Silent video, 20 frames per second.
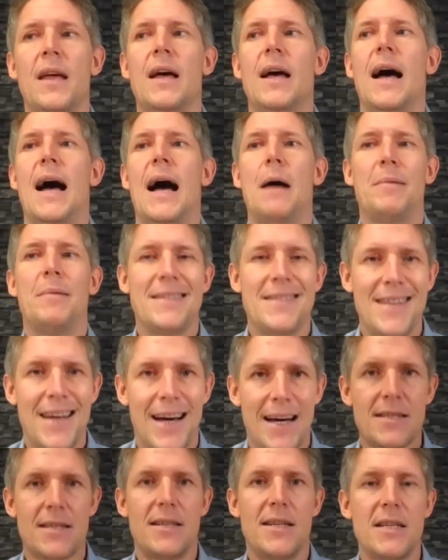Aber
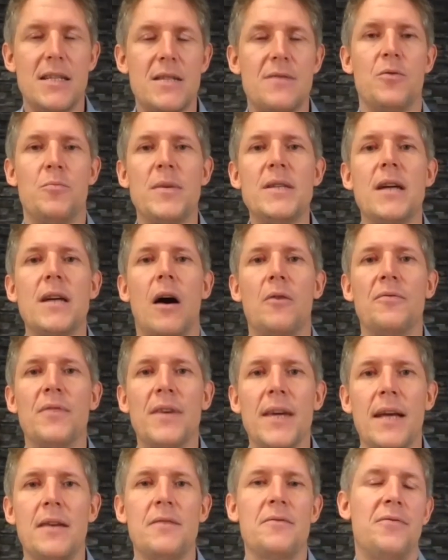das ist für mich auf
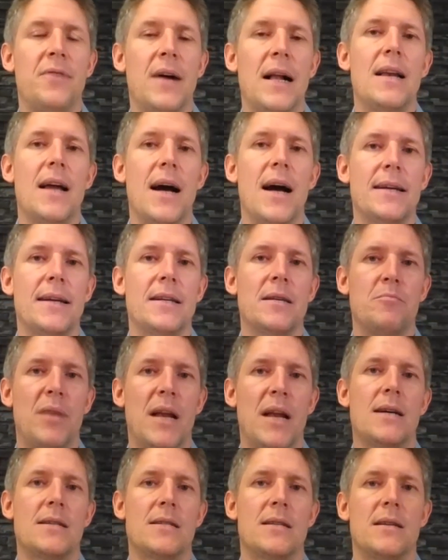jeden Fall eine
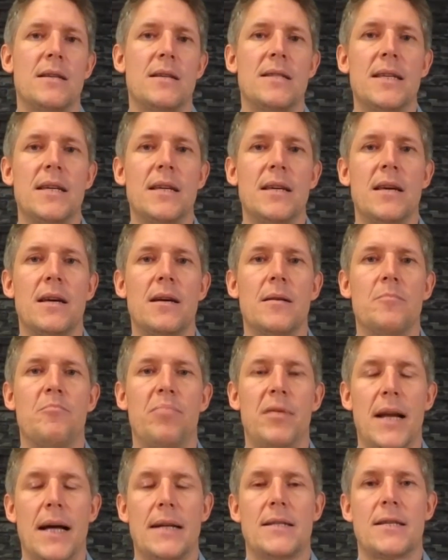Blase, die
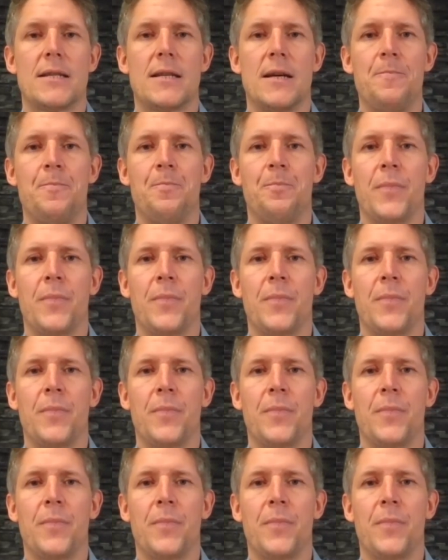platzt.